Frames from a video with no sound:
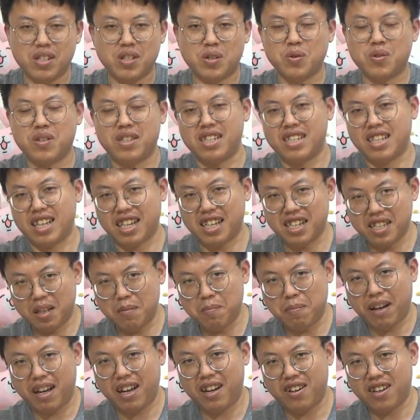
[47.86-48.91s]
以就直接在客
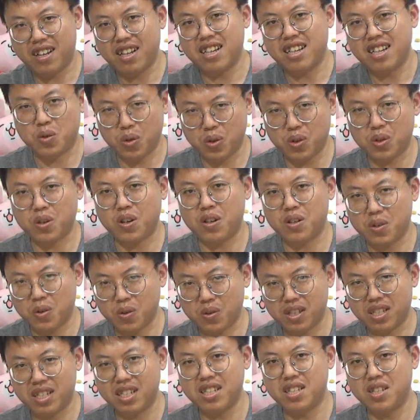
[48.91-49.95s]
厅拍好了。最重要的
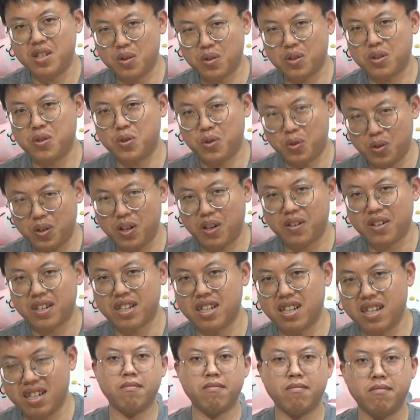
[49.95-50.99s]
东西就是需要一
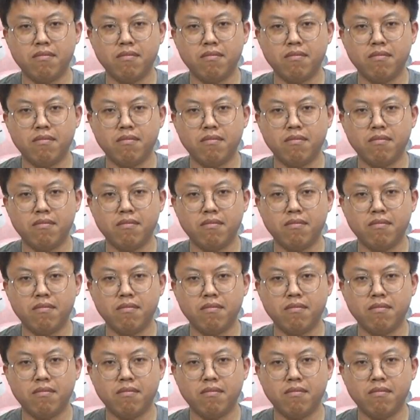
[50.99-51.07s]
个，